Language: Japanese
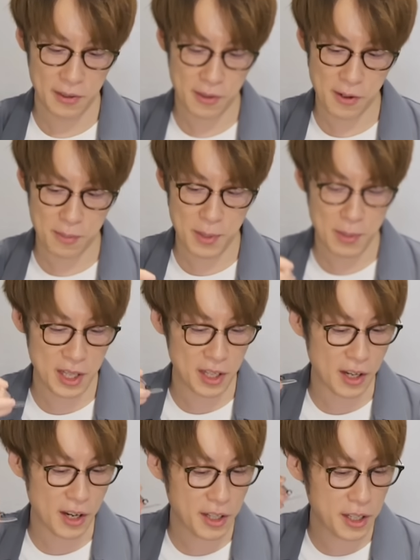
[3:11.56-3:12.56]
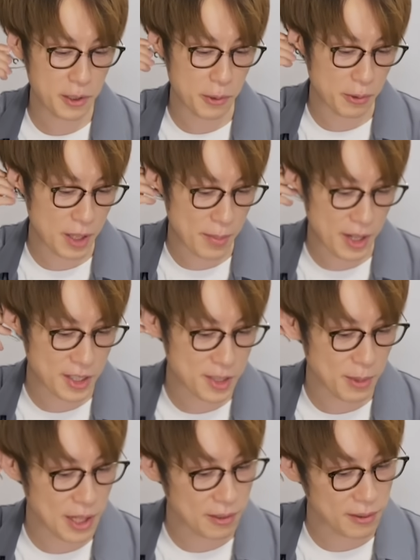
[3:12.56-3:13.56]
なんか耳にかけるような
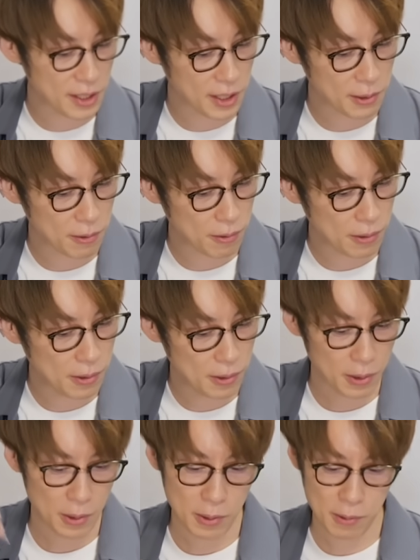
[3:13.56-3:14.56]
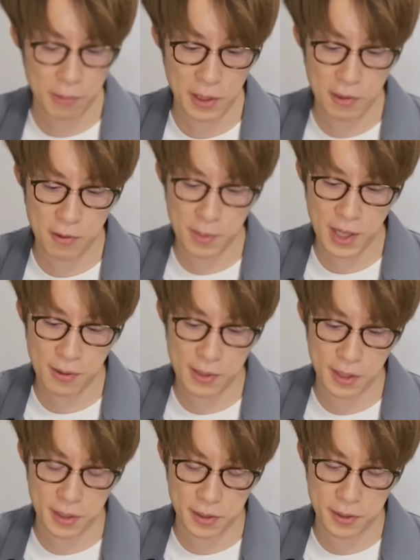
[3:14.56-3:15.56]
パーツもあるんだけど、これ組み合
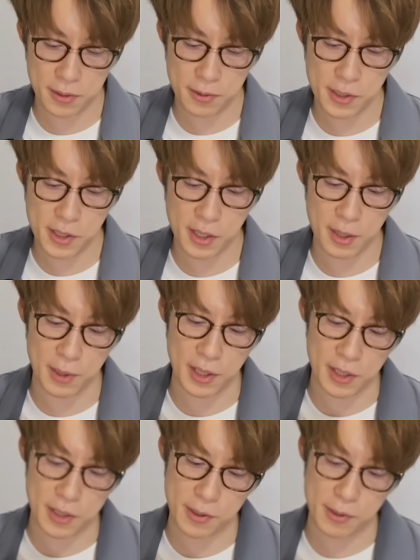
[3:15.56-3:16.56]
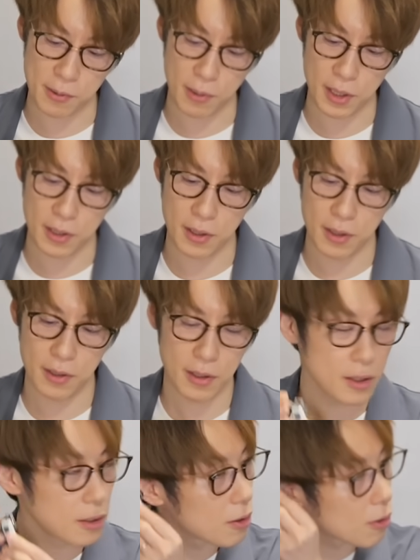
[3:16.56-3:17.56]
わせて通信機みたいにすんのかな。
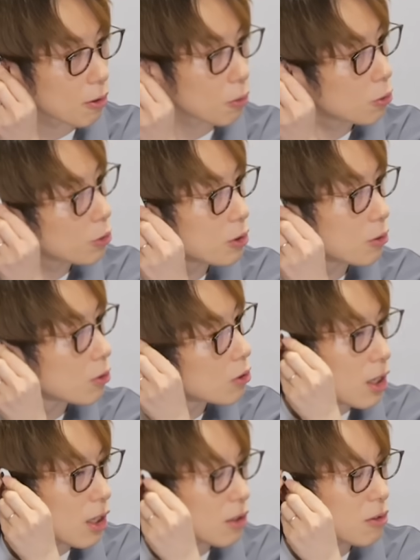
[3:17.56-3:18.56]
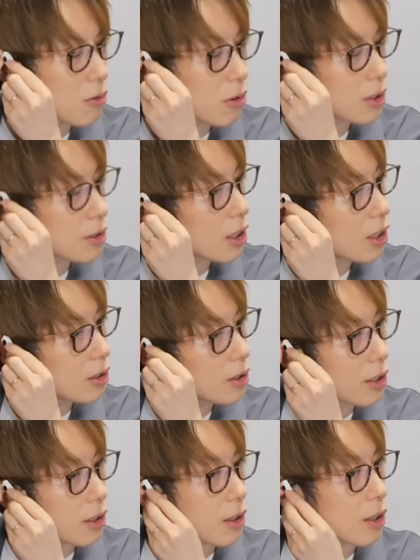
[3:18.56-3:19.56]
えなんかこういう、えこれ合っ
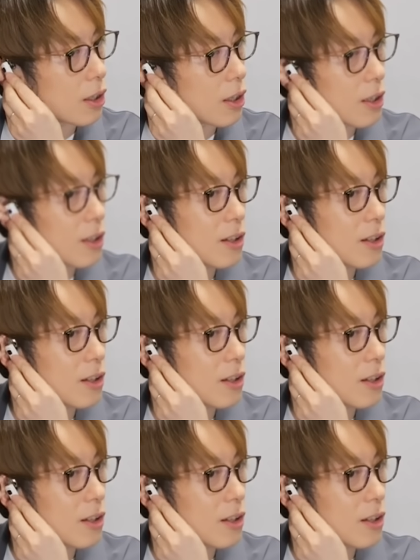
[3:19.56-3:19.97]
てっかな。